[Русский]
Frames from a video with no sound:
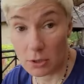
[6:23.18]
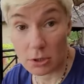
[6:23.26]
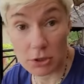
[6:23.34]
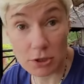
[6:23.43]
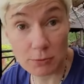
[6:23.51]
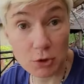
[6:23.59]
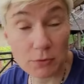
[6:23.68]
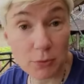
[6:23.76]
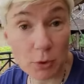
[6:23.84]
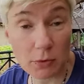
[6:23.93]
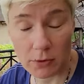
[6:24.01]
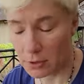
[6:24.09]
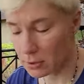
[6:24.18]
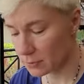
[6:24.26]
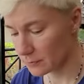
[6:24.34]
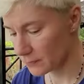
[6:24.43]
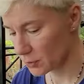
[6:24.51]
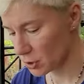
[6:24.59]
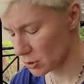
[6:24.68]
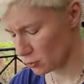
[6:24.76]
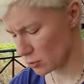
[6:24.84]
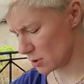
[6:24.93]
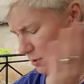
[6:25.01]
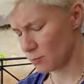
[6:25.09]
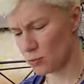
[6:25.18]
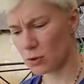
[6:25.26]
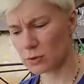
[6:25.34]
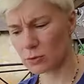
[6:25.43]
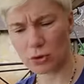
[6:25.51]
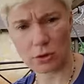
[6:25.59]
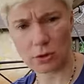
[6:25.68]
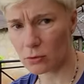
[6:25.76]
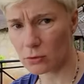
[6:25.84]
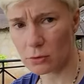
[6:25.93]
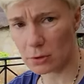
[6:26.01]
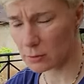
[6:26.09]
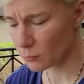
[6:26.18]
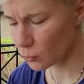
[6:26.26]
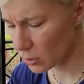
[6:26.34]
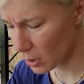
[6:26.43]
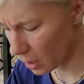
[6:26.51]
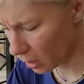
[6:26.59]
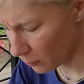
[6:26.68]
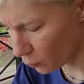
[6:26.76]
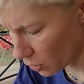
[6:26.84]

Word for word: Сейчас будем пробовать. Сейчас, ой, мух, слушайте, ну что, мух, мух,